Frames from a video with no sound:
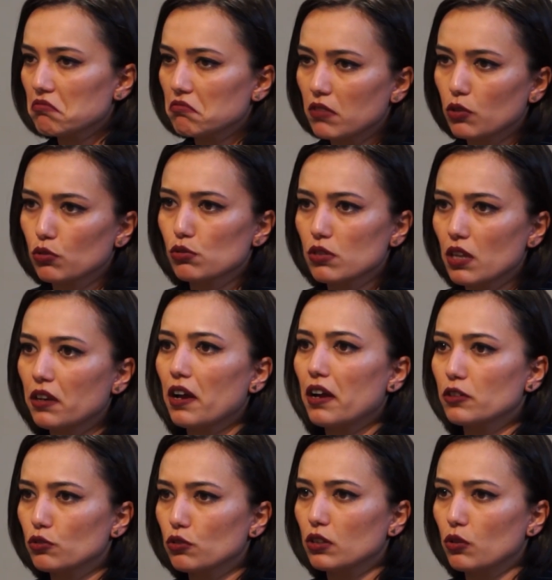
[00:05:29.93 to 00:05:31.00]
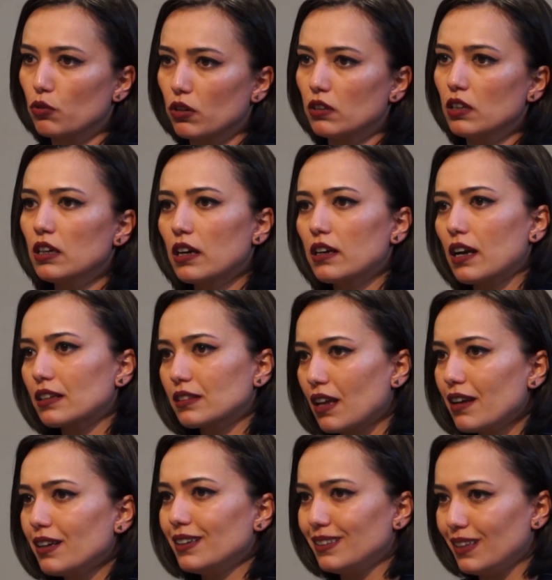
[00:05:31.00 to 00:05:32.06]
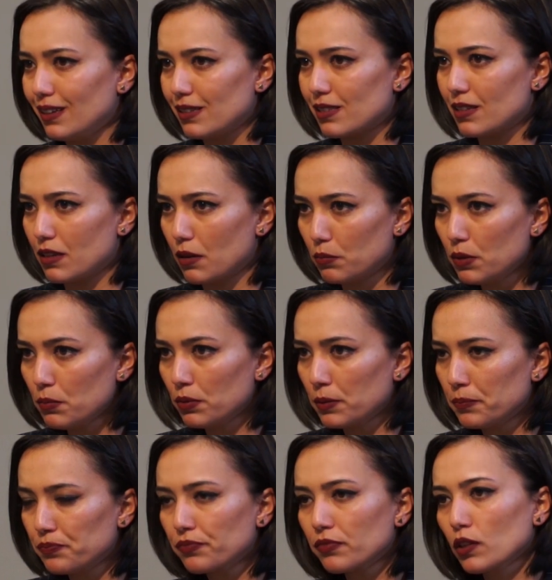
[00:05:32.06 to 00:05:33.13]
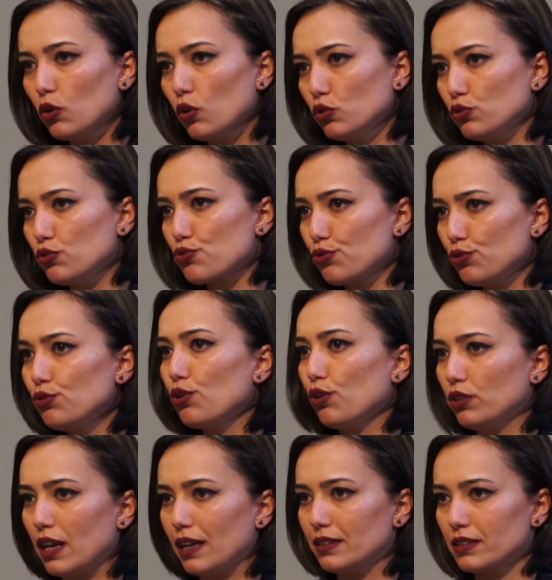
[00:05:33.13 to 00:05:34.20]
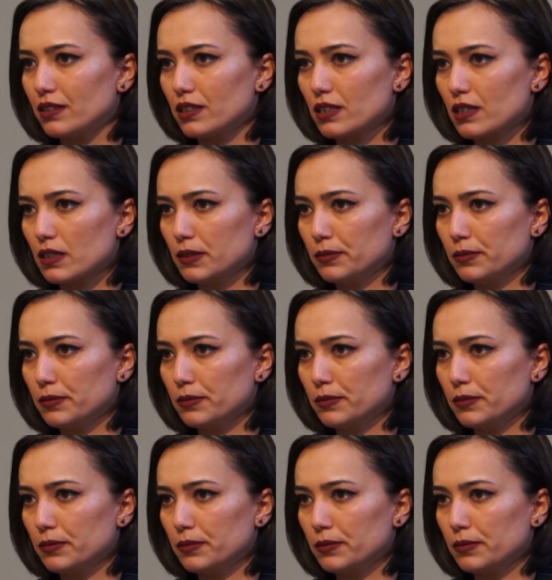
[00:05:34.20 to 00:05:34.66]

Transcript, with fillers: ve o senaryoya göre de karakter analizi yapıp oyuncuyu yönlendiririz.